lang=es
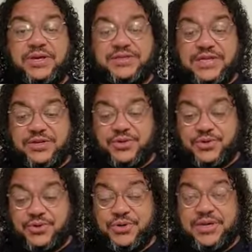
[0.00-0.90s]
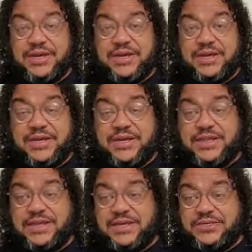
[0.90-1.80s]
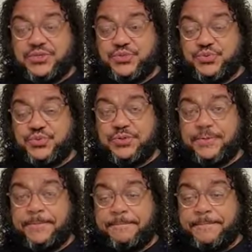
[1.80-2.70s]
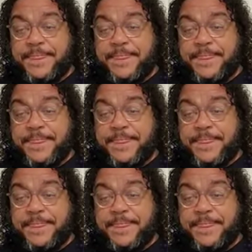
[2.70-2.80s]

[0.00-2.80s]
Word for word: y salió desnudo.